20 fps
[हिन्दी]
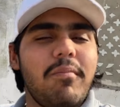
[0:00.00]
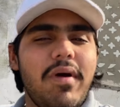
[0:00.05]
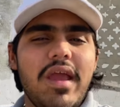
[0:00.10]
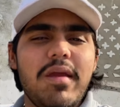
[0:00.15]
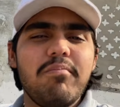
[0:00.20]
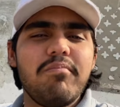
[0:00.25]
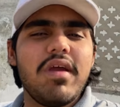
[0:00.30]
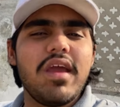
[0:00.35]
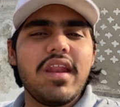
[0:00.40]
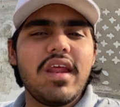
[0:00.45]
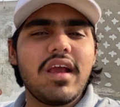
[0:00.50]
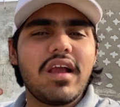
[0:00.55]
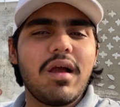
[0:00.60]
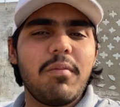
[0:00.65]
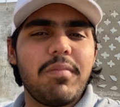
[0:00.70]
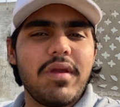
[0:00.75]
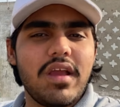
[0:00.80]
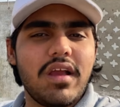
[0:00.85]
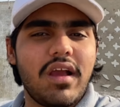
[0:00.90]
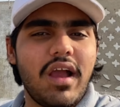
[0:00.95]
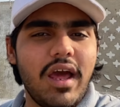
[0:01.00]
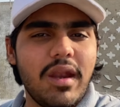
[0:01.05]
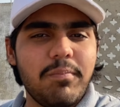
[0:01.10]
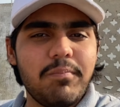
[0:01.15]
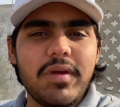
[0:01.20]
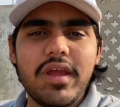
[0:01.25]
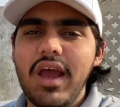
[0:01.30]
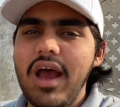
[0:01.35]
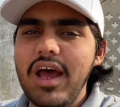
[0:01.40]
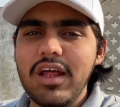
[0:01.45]
भाई मैंने कभी गन
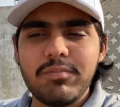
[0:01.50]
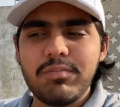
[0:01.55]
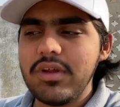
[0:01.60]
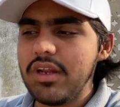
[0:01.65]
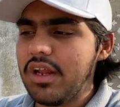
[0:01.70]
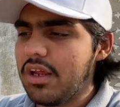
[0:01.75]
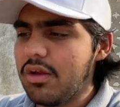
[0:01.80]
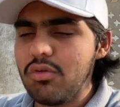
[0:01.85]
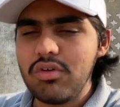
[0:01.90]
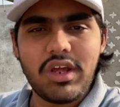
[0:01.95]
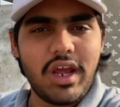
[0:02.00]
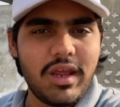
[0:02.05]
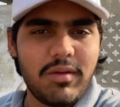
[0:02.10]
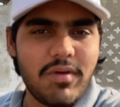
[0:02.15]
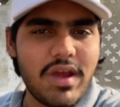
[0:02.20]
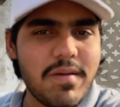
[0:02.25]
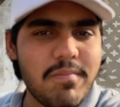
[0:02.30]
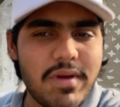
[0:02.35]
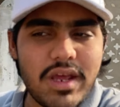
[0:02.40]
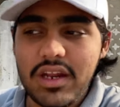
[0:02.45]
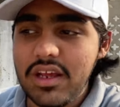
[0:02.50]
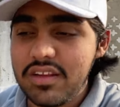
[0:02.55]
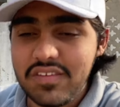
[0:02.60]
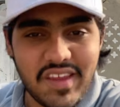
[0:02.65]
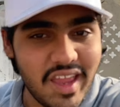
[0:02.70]
भी हाथ में नहीं उठाई भाई मैंने